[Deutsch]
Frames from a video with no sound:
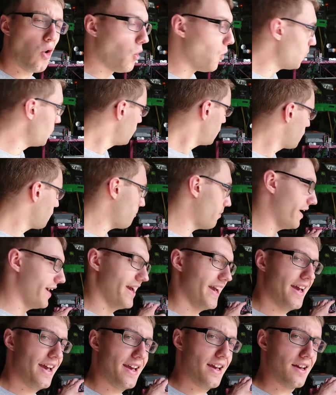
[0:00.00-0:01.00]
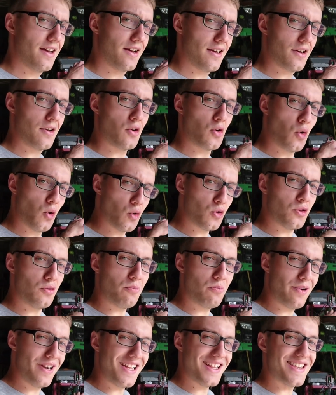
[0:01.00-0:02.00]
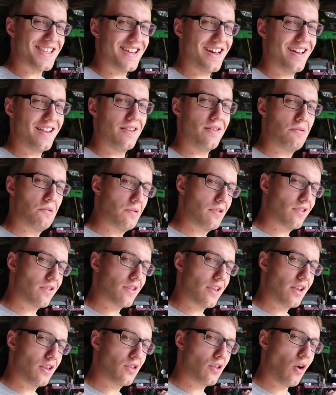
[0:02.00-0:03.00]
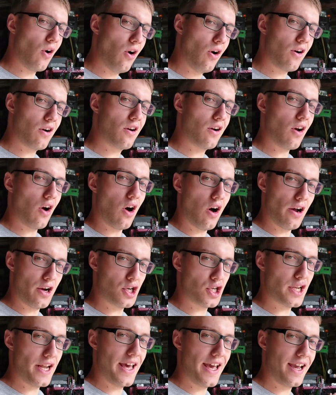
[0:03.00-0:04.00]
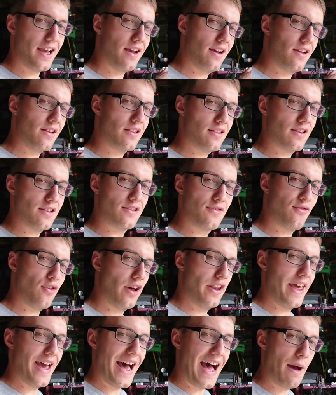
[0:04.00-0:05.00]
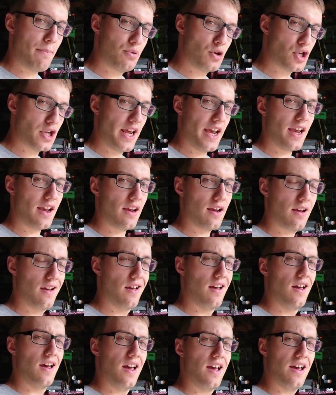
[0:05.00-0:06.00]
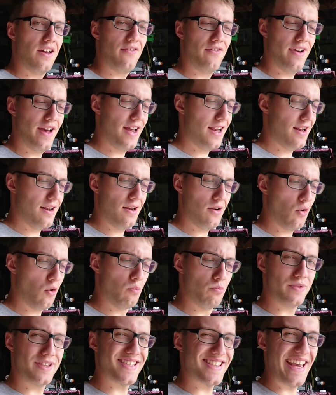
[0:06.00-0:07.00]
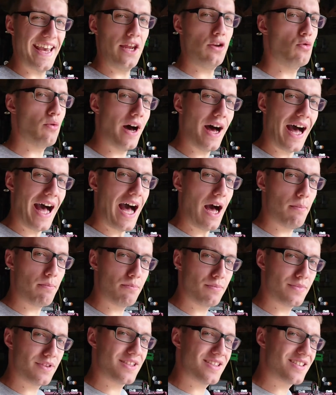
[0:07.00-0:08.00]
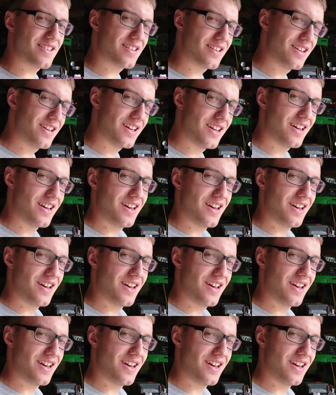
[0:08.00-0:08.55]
und bei guten Blitzern dann doch aussteigen, das vorne abstecken weil um 10 Uhr abends